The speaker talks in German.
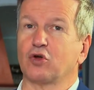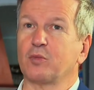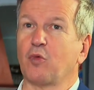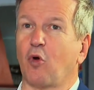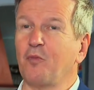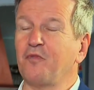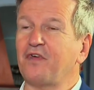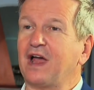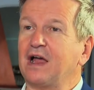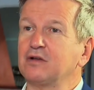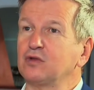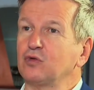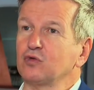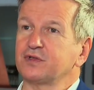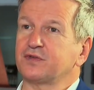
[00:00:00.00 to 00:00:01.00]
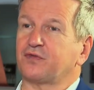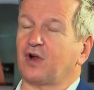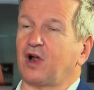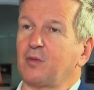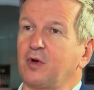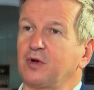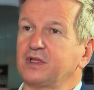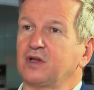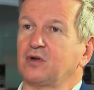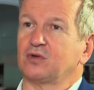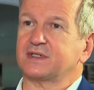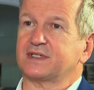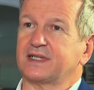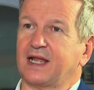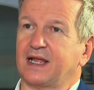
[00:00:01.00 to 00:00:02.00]
im Umfeld aus, vor allem auch in den
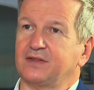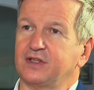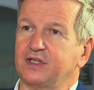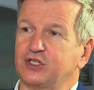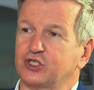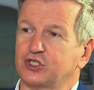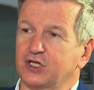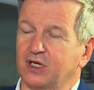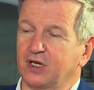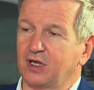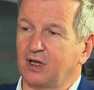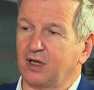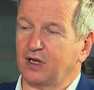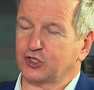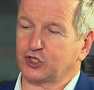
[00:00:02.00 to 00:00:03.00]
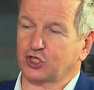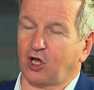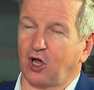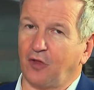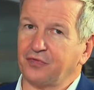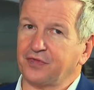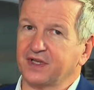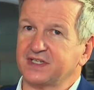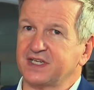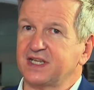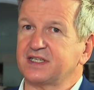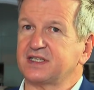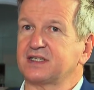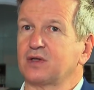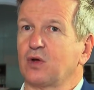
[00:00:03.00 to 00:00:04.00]
ausländischen äh, Staaten
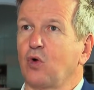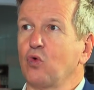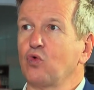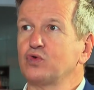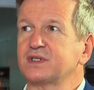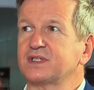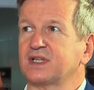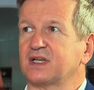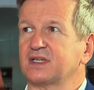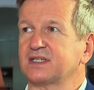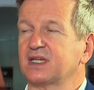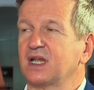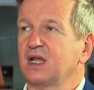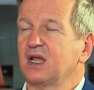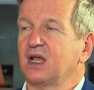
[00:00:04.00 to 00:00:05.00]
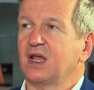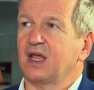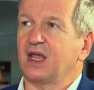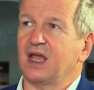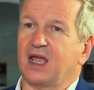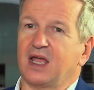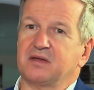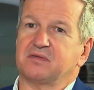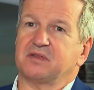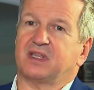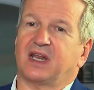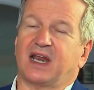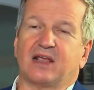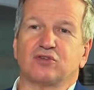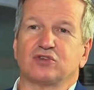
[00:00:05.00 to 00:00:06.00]
sieht es so aus, dass äh, in
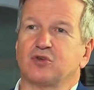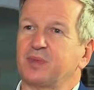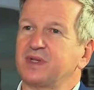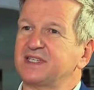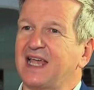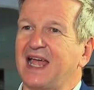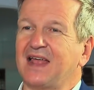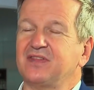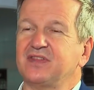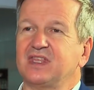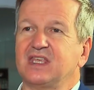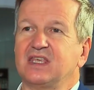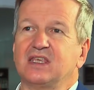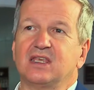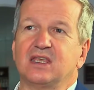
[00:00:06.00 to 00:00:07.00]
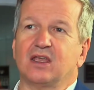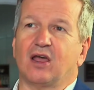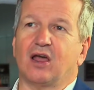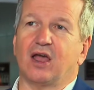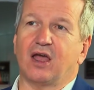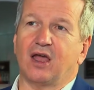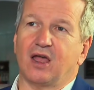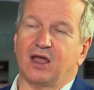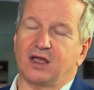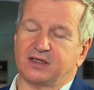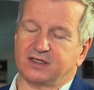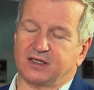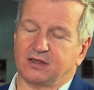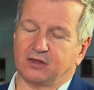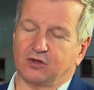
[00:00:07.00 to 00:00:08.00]
der Regel so bis Ende äh,
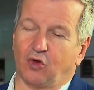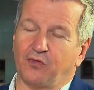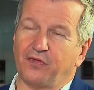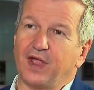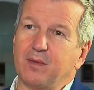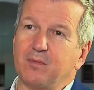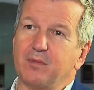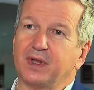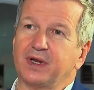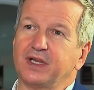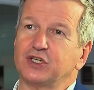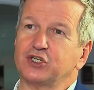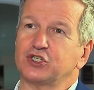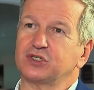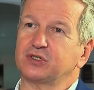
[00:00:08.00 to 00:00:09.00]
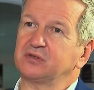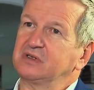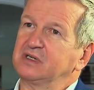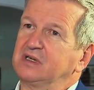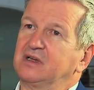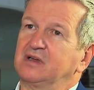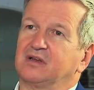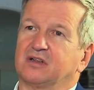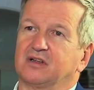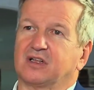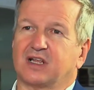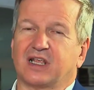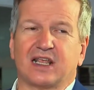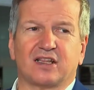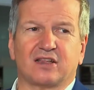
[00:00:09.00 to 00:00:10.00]
November ist.
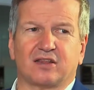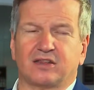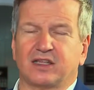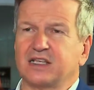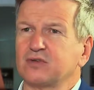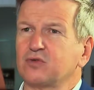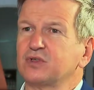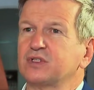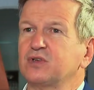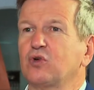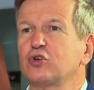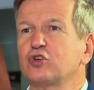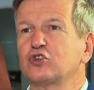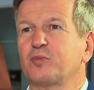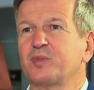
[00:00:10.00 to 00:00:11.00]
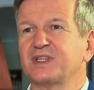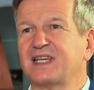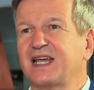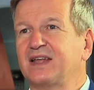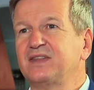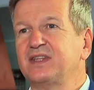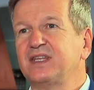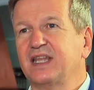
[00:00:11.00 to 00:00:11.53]
Es gibt Diskussionen schon bis Ende